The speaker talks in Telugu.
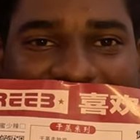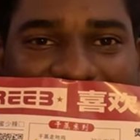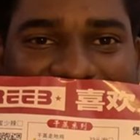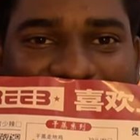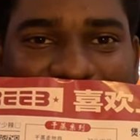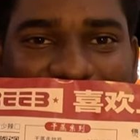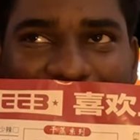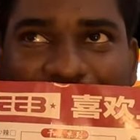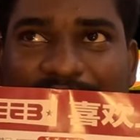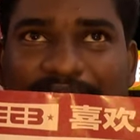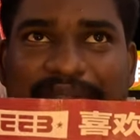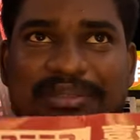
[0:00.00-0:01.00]
ఇంగ్లీష్లో ఉంటే
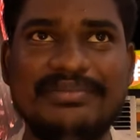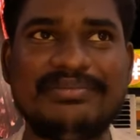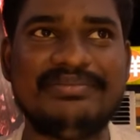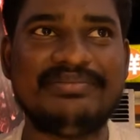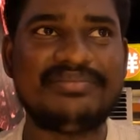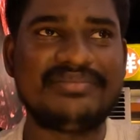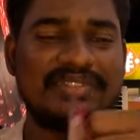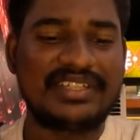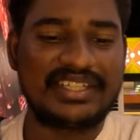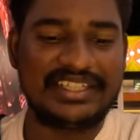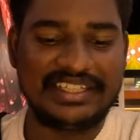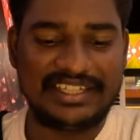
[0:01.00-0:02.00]
ఒట్టు
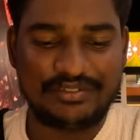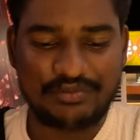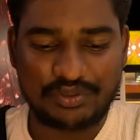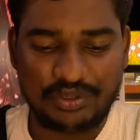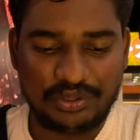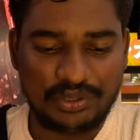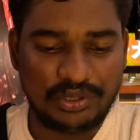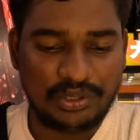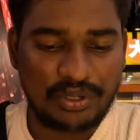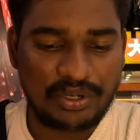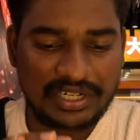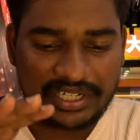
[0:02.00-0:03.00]
ఇది ఫుల్
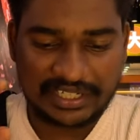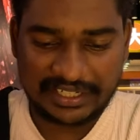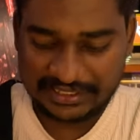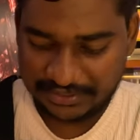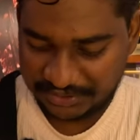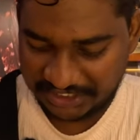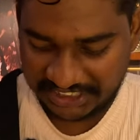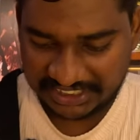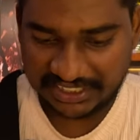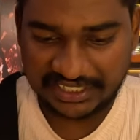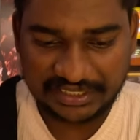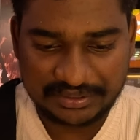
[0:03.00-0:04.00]
లోకల్కి అయితే
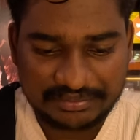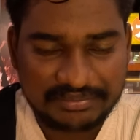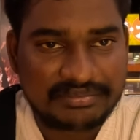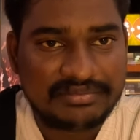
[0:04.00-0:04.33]
వచ్చేసిన నేను